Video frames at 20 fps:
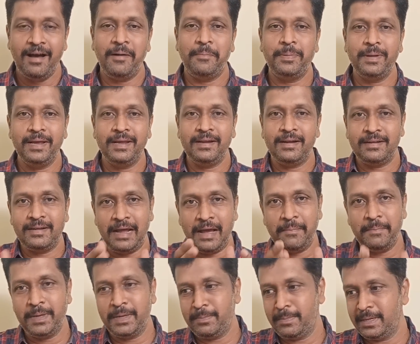அப்படியே நான்
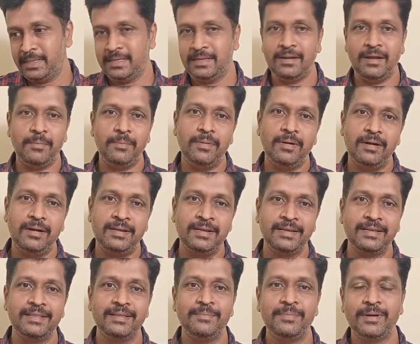டாபிக் மாற்றி நம்ம
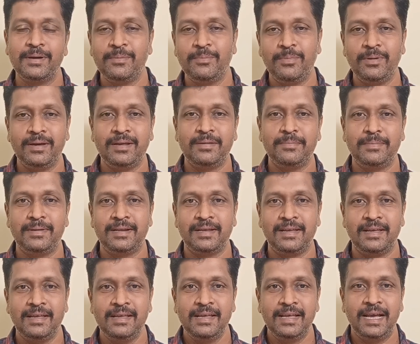இந்த பக்கம் போயிடும்
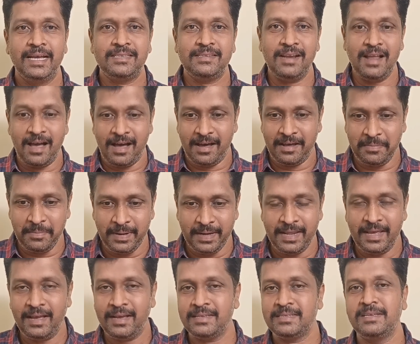பாருங்கள் ஆக்சுவலாக
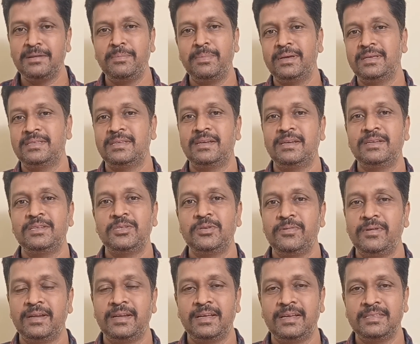ஆர்மீனியா அசர்பைசான்
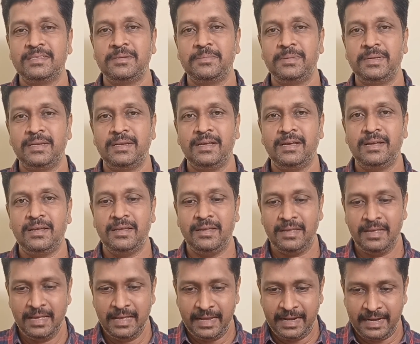இஷ்யூ என்னாச்சு அப்படின்னா
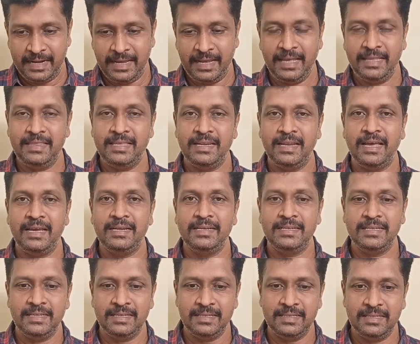நேற்று
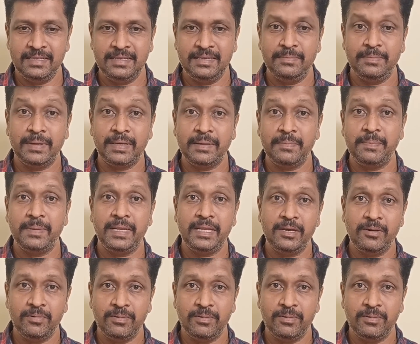நைட்டு வந்து மிகப்பெரிய